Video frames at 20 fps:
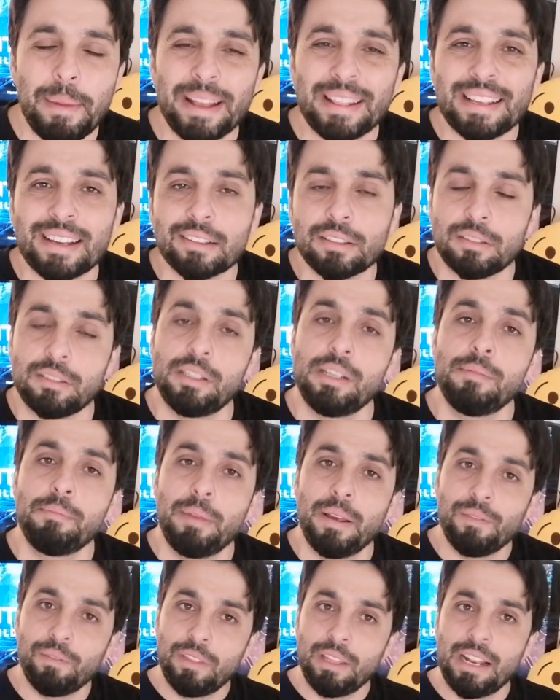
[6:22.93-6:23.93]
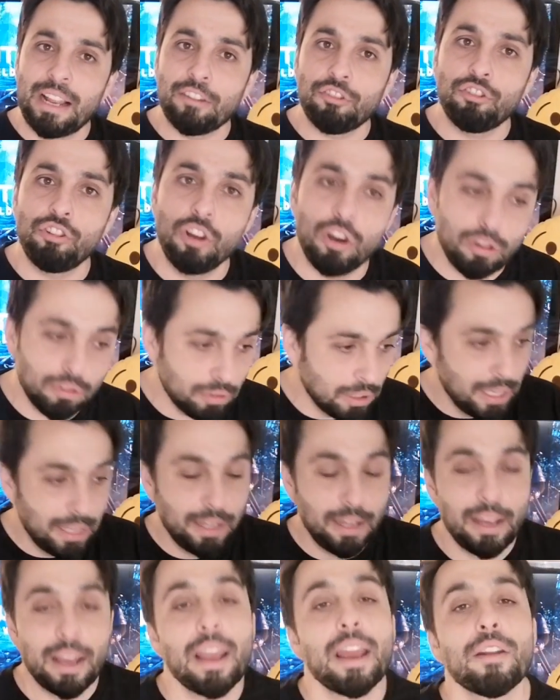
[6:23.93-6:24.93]
metas sin ventilación
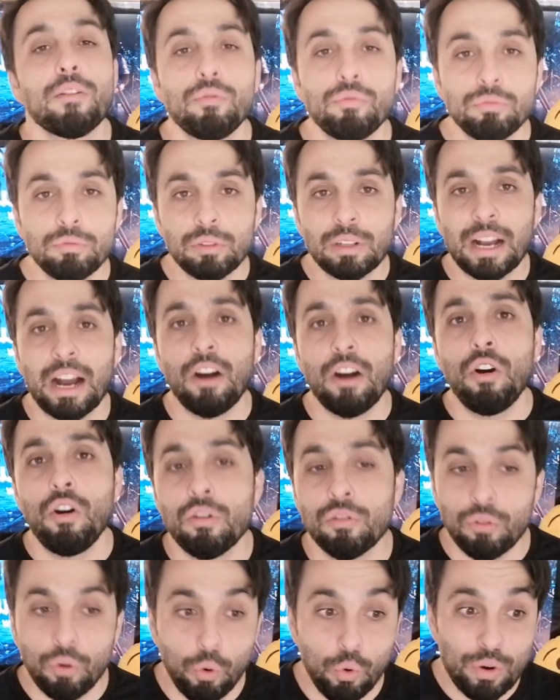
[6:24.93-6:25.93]
en un cajón.